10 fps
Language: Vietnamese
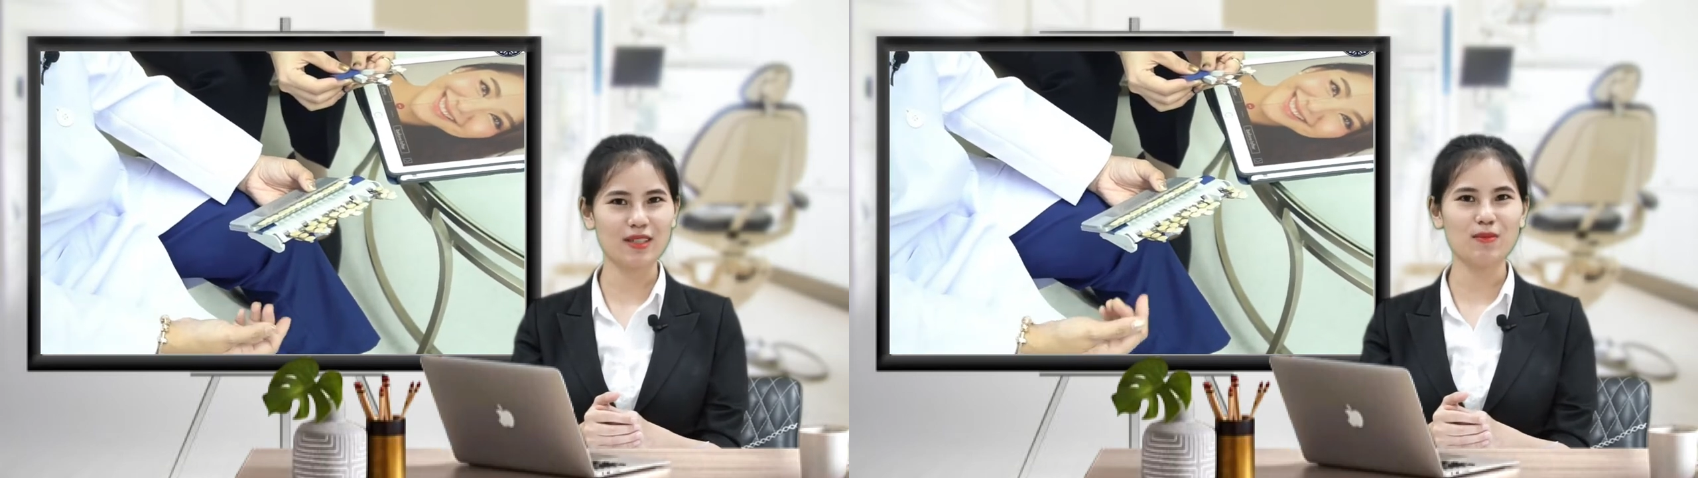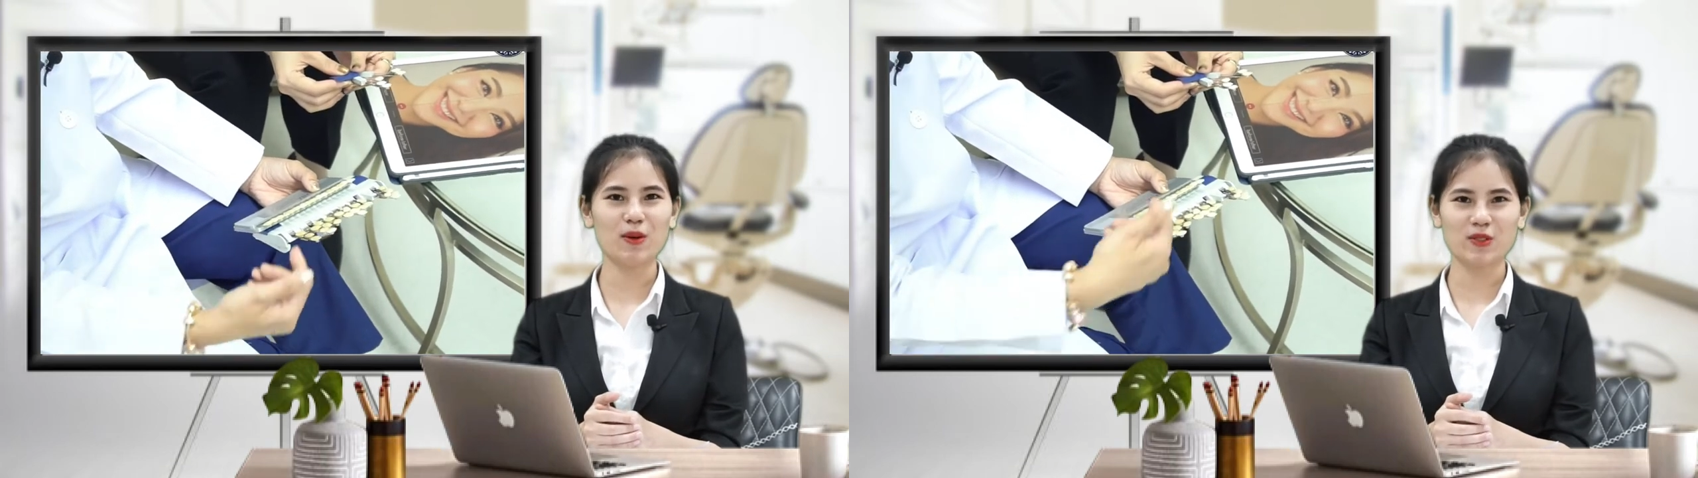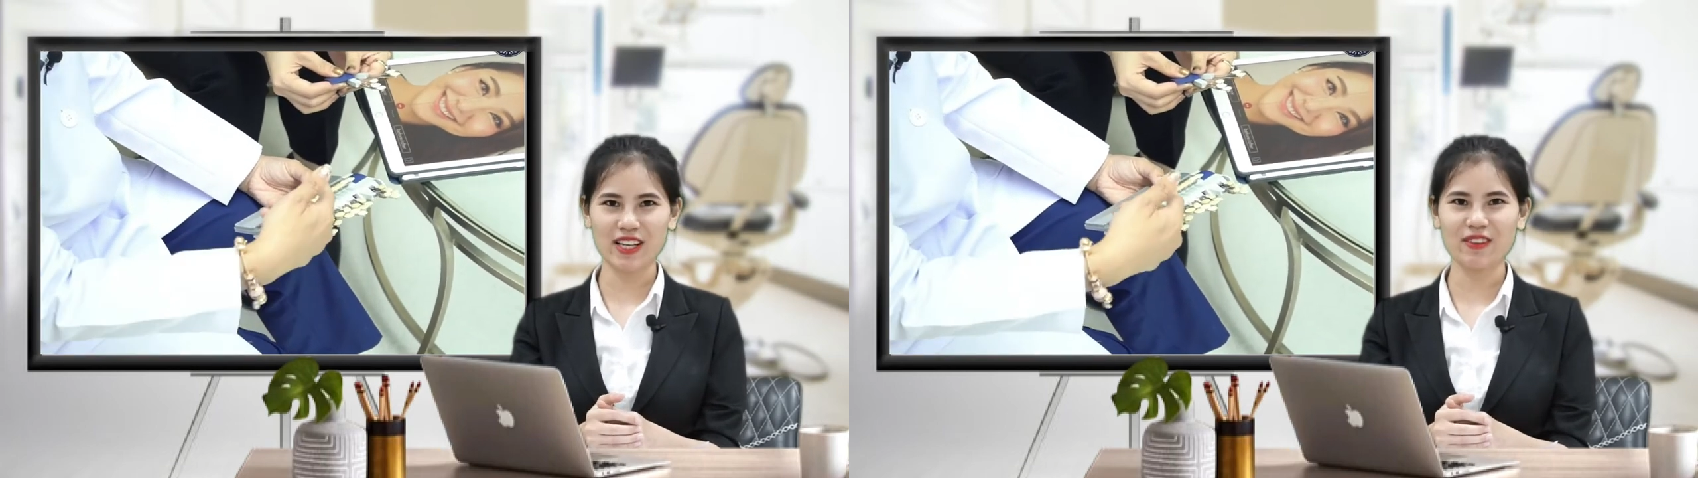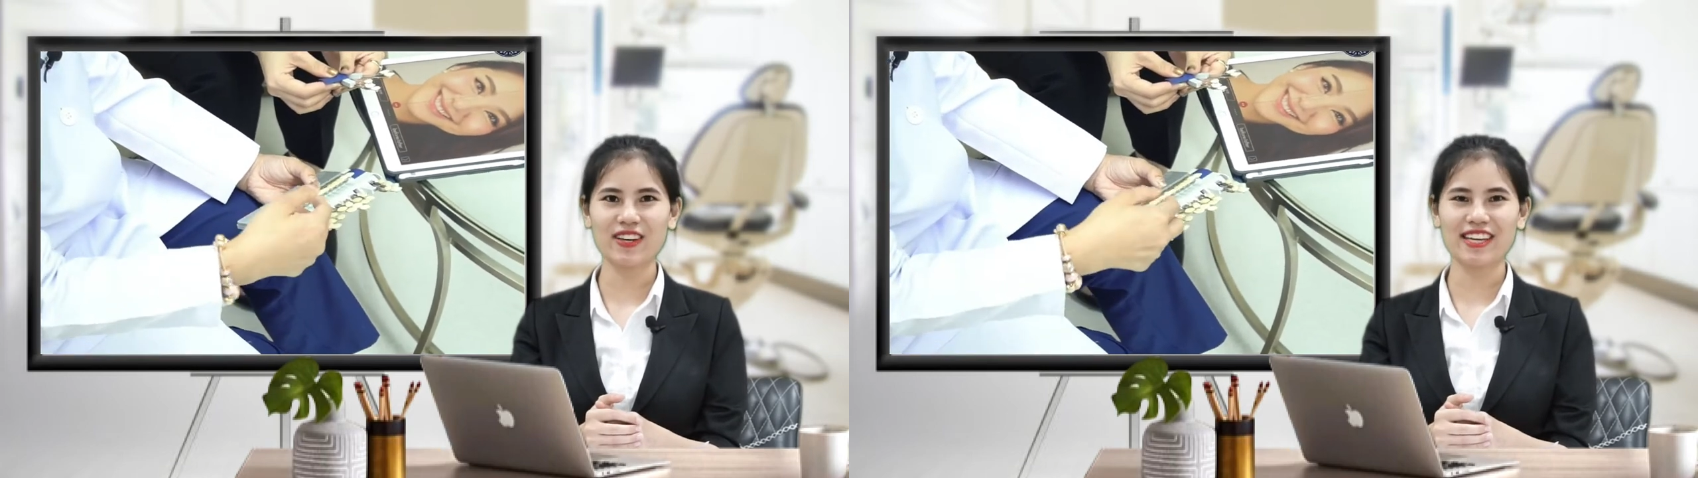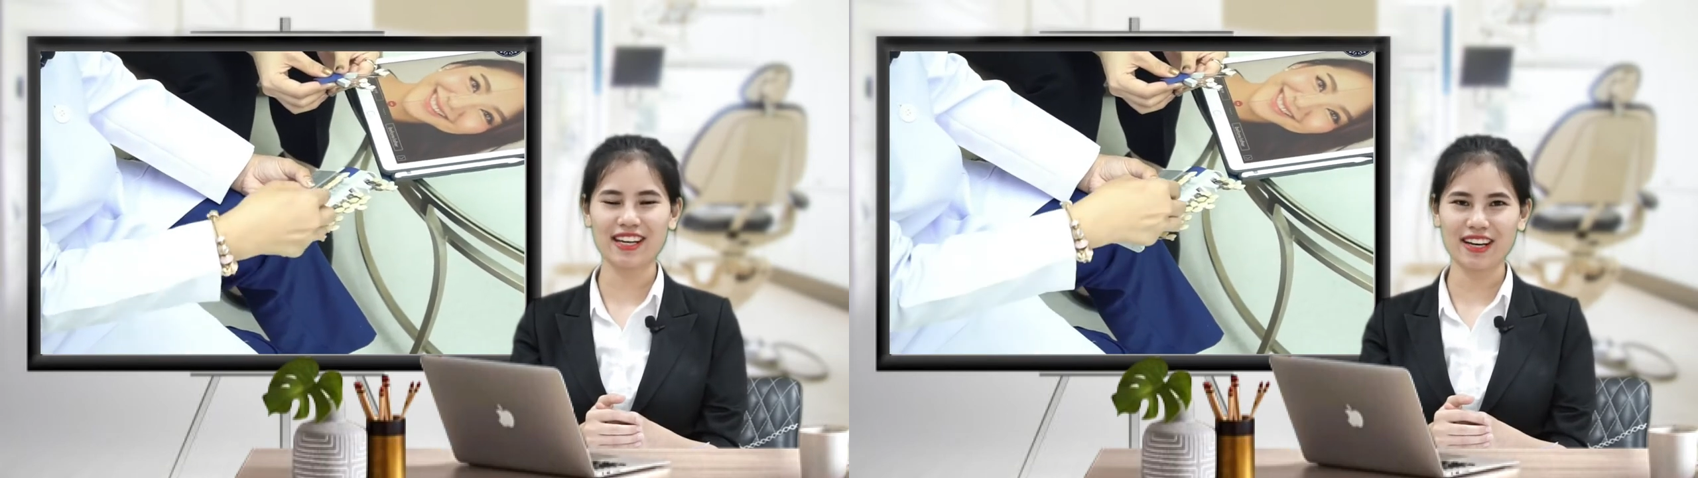màu sắc và
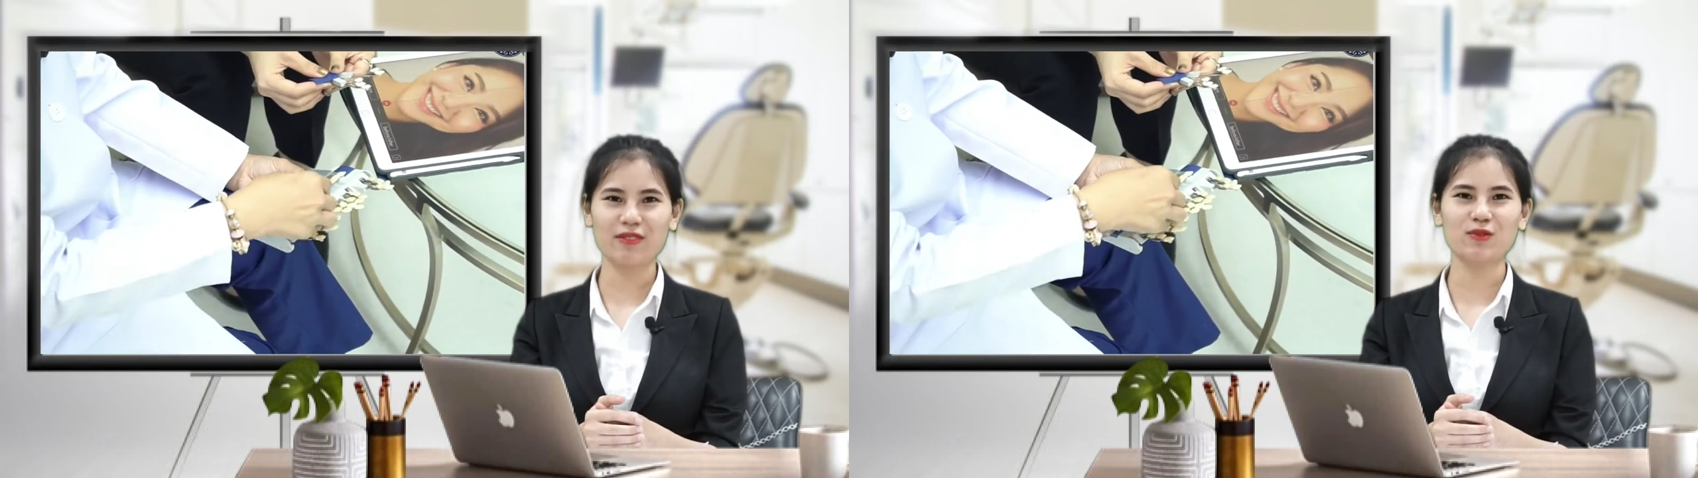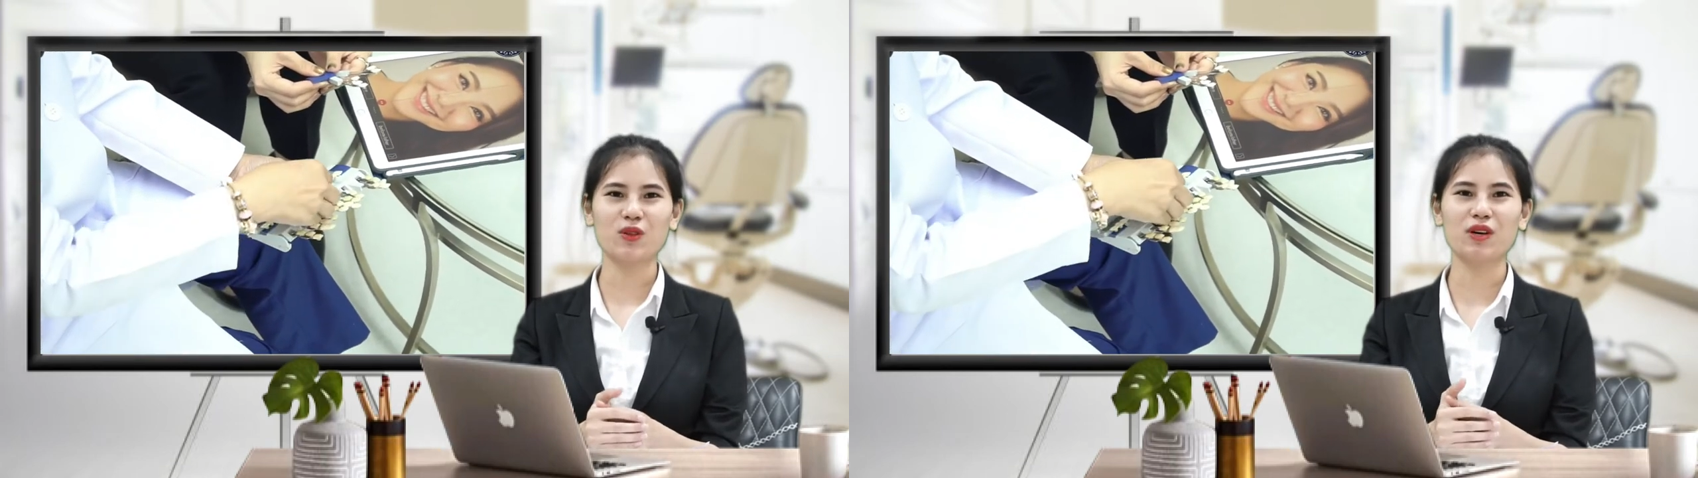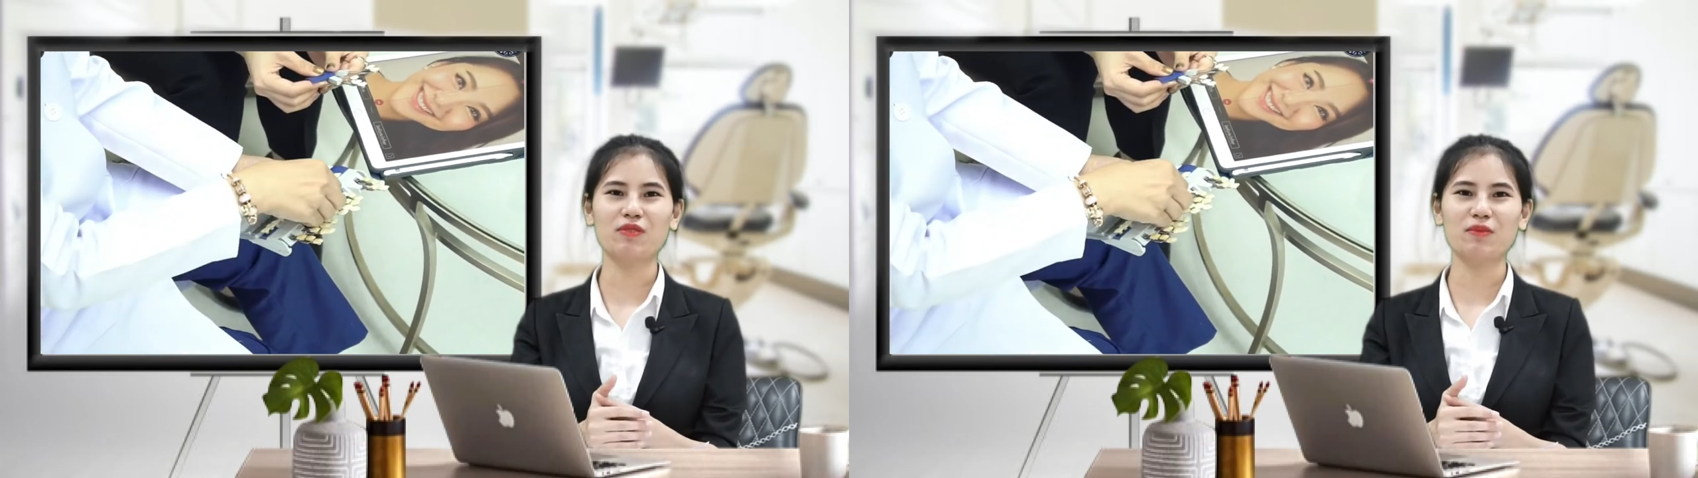dán răng phù hợp với